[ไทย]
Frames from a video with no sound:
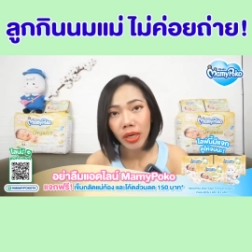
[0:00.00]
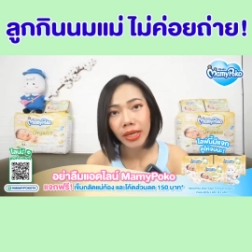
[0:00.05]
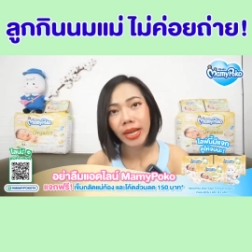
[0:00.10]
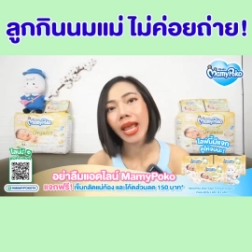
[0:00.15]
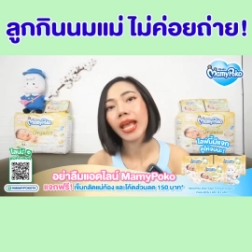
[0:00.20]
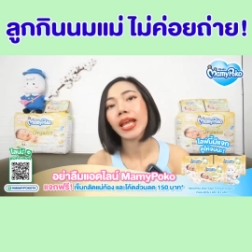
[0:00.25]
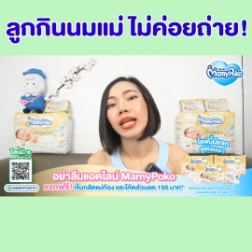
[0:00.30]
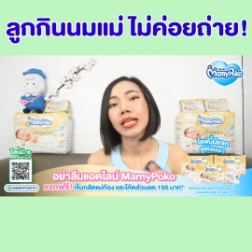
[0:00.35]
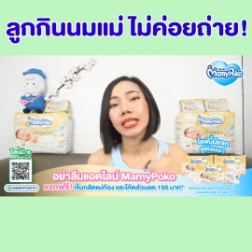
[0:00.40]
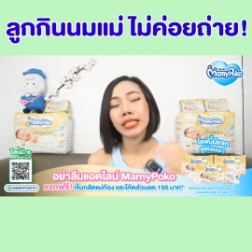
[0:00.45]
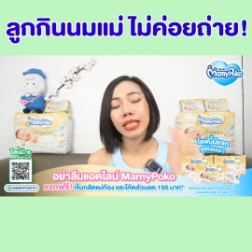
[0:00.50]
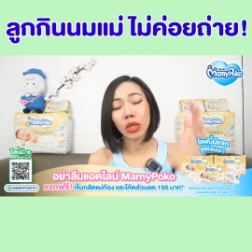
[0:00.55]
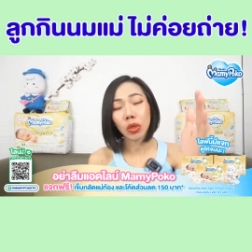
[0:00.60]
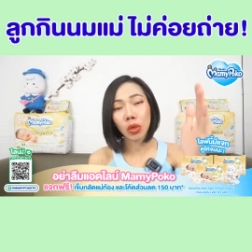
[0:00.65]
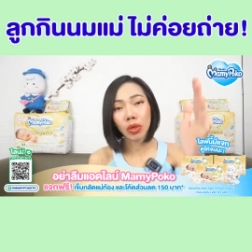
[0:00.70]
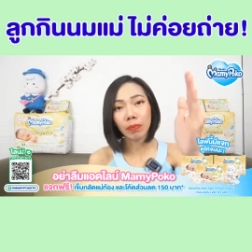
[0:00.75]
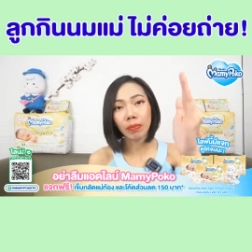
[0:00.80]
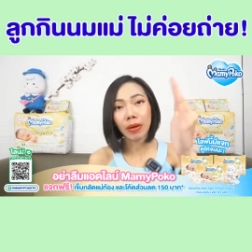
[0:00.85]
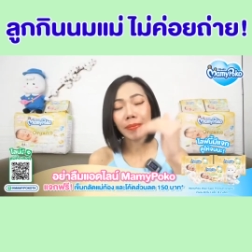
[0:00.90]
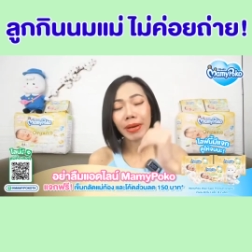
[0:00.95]
นะจะล
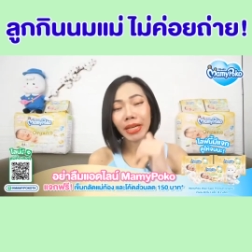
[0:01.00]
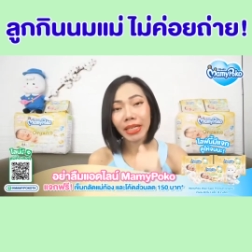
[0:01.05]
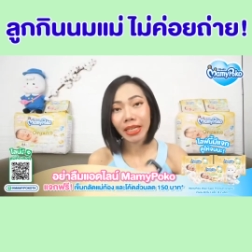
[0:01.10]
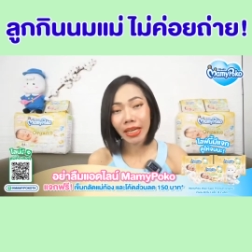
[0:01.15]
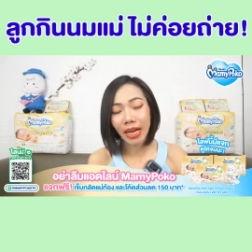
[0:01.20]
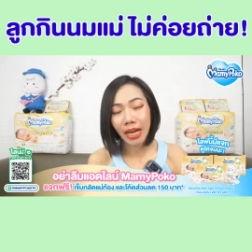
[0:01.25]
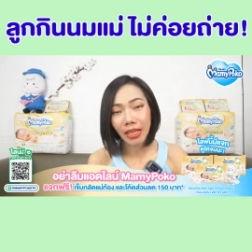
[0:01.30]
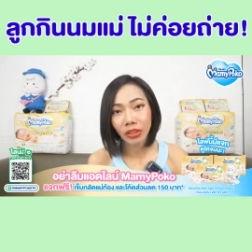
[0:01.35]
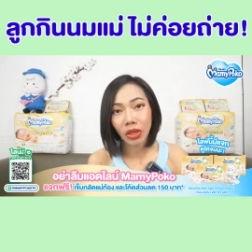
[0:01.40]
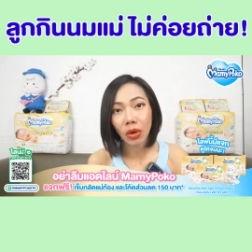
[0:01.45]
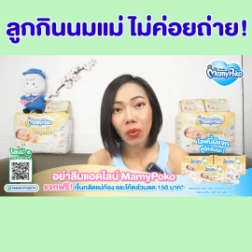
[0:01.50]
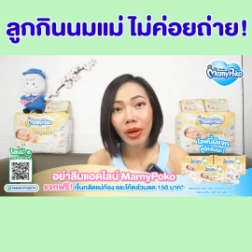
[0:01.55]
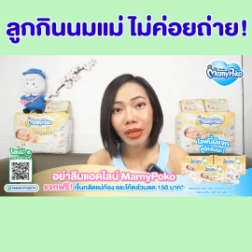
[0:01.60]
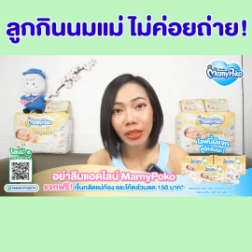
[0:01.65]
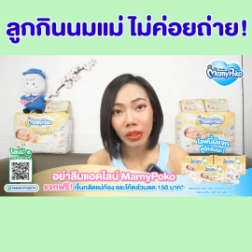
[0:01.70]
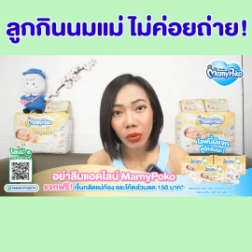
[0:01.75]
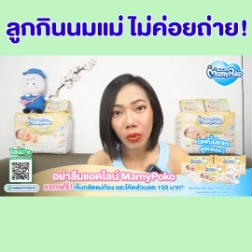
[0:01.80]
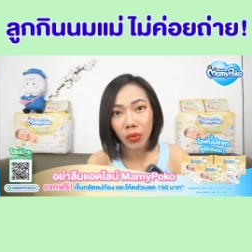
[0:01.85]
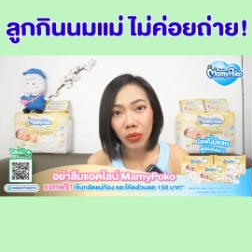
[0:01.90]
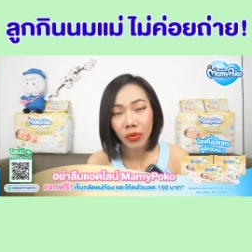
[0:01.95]
ดปริมาณการถ่ายต่อวัน
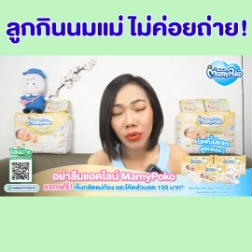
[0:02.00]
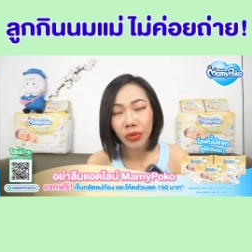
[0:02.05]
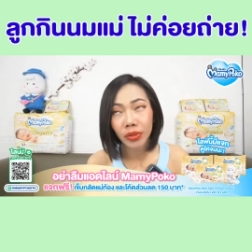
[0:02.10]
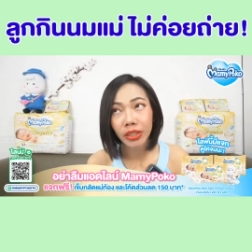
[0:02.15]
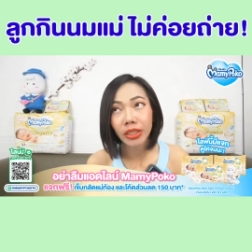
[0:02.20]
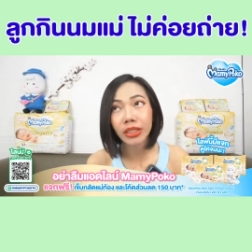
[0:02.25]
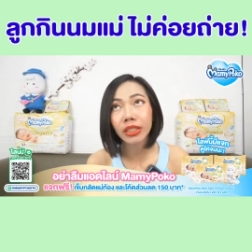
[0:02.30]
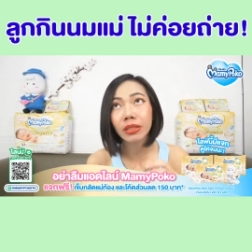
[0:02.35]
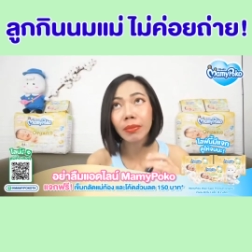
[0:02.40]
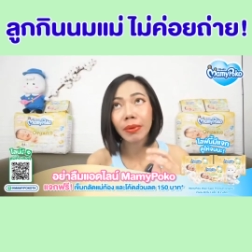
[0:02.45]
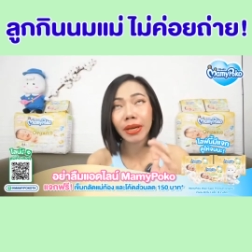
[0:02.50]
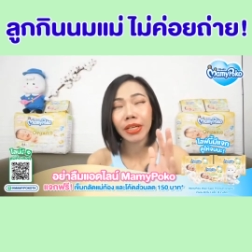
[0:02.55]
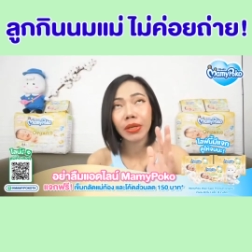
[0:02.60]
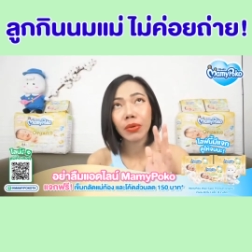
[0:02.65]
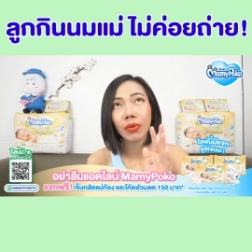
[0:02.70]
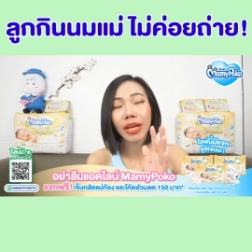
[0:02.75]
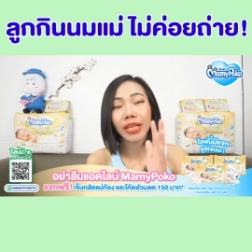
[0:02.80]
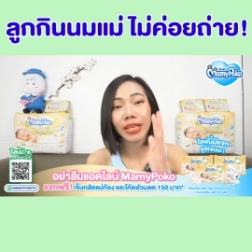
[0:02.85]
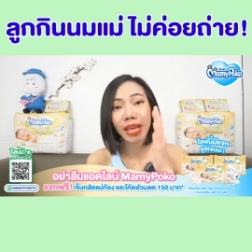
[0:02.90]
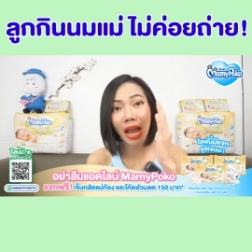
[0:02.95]
ลง ก็คือหมายถึ
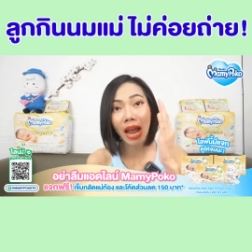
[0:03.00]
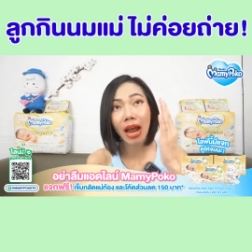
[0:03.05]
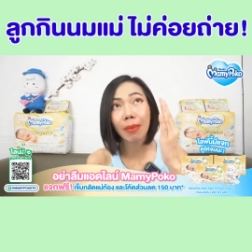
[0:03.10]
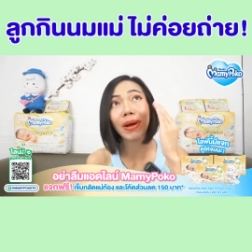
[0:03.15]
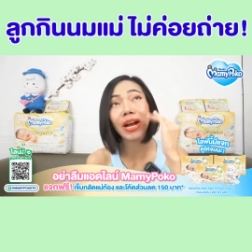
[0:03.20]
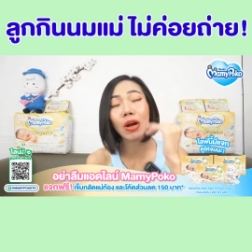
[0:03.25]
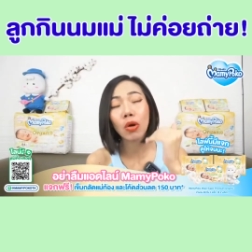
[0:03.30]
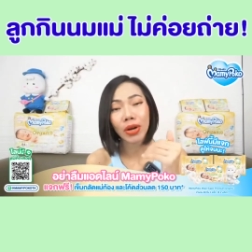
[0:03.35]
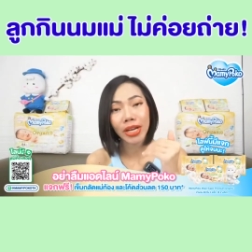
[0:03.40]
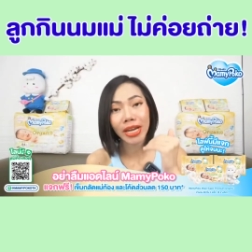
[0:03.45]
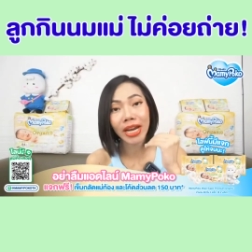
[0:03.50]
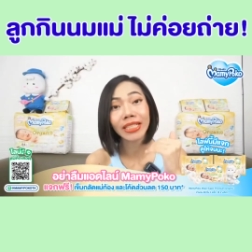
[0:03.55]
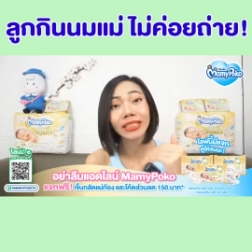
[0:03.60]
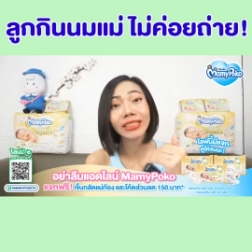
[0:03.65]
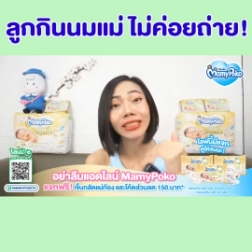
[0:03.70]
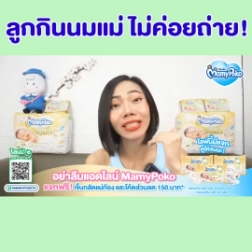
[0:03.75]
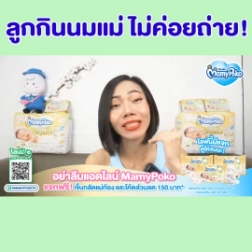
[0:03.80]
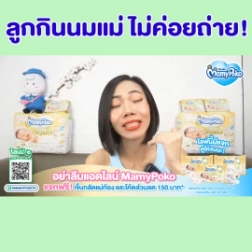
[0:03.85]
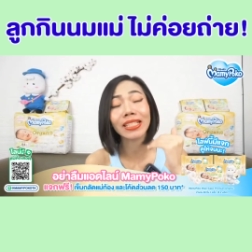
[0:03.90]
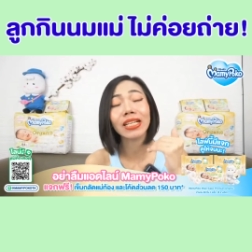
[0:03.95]
งว่าอ่บางคนยัง
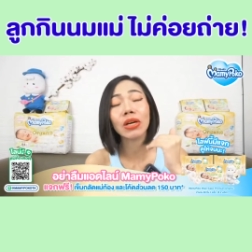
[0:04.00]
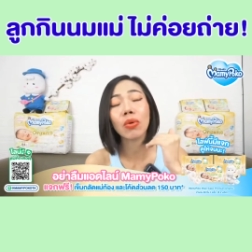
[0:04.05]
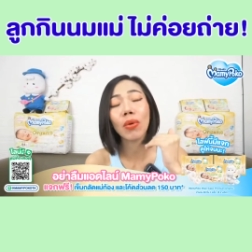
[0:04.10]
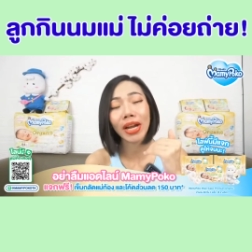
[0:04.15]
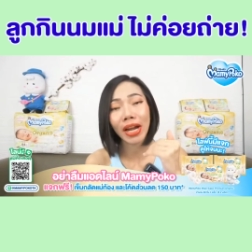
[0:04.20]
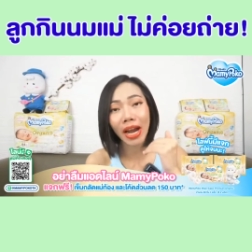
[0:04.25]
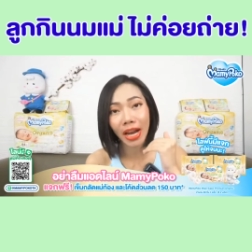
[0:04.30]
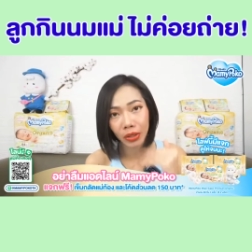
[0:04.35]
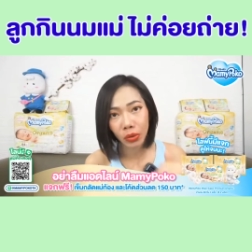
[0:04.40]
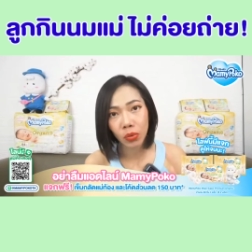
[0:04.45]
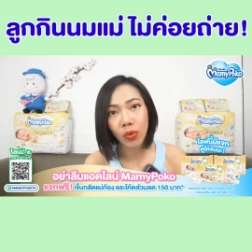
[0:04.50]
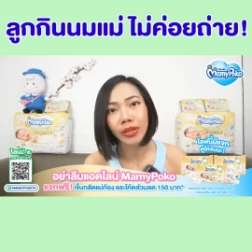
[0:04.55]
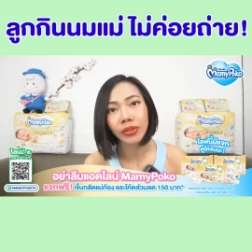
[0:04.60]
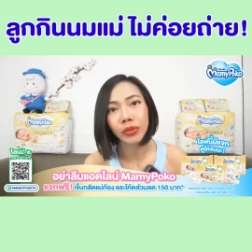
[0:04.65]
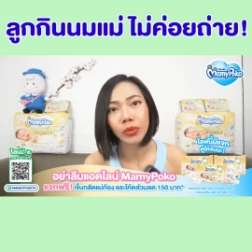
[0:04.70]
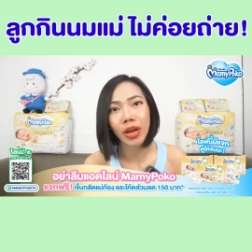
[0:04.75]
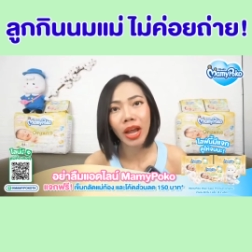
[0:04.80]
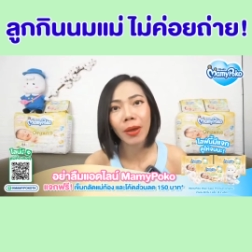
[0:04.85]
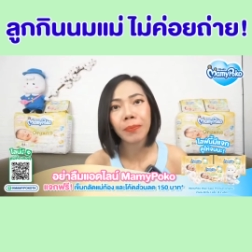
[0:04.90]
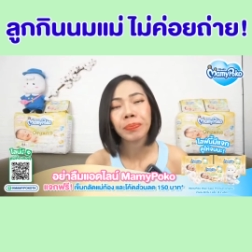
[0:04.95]
จะเจอว่าถ่ายทุกวันอ
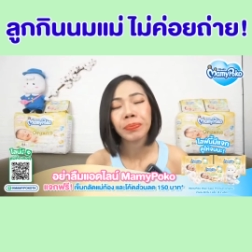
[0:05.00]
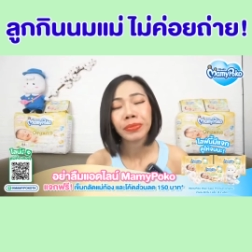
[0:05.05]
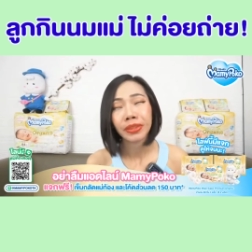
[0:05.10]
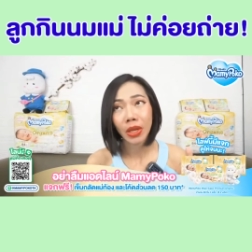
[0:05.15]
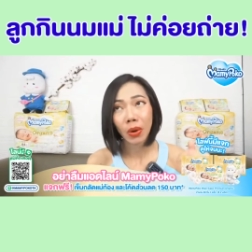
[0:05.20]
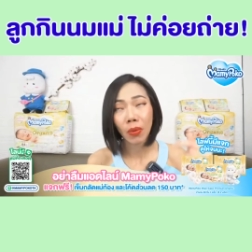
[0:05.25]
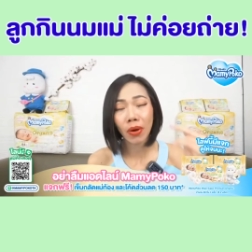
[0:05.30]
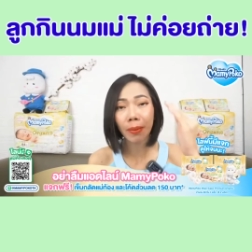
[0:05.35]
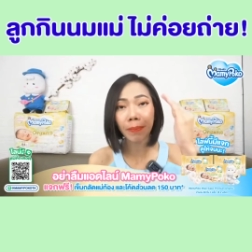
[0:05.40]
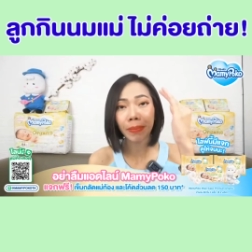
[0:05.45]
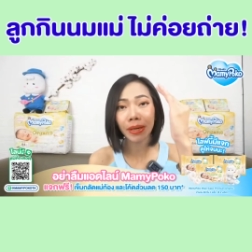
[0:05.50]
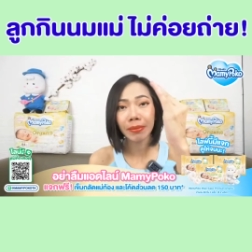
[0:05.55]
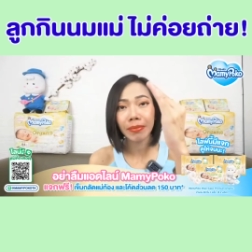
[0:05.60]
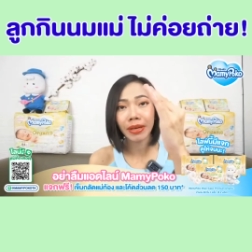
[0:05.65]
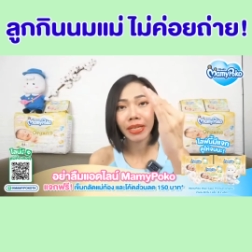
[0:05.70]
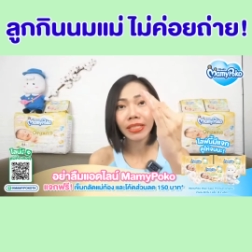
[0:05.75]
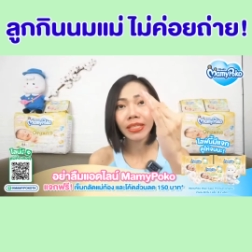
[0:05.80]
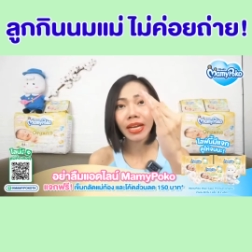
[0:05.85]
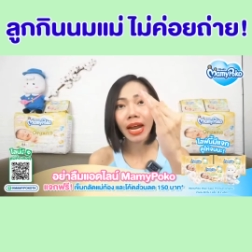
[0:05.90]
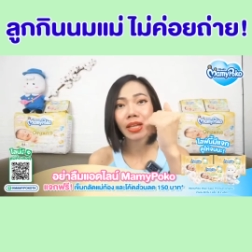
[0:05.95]
ยู่นะ แต่ว่าปริ
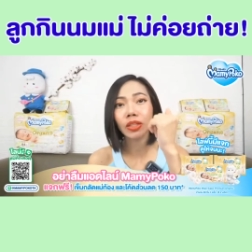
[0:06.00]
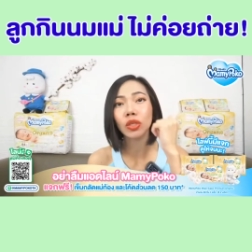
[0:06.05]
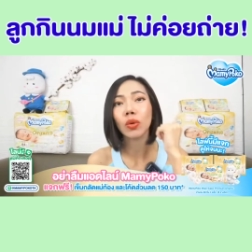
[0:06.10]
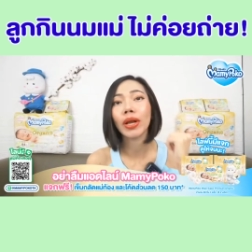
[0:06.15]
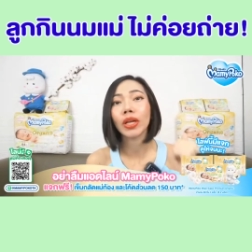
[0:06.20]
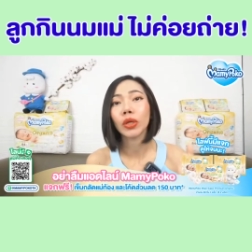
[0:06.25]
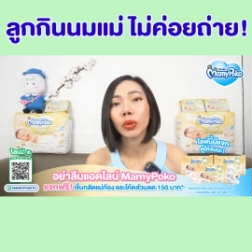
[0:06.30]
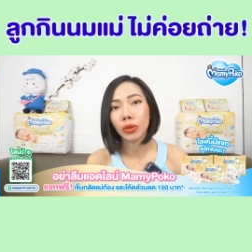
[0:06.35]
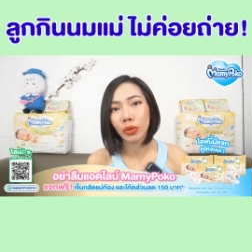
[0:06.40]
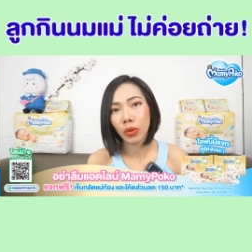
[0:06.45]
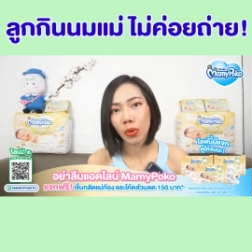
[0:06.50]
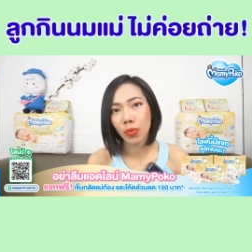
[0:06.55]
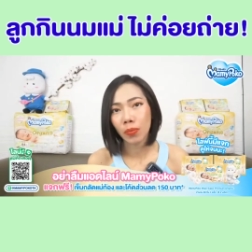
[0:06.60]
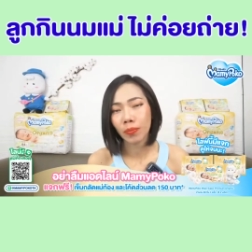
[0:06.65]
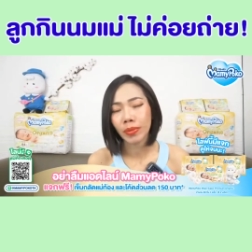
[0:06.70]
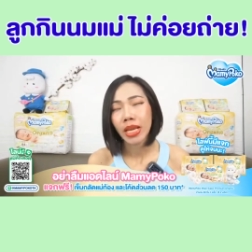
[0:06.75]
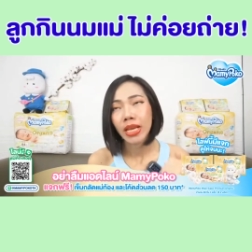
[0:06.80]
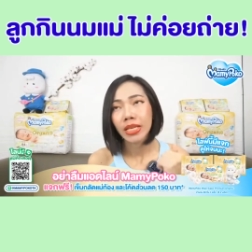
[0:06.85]
มาณที่ถ่ายต่อวันลดลง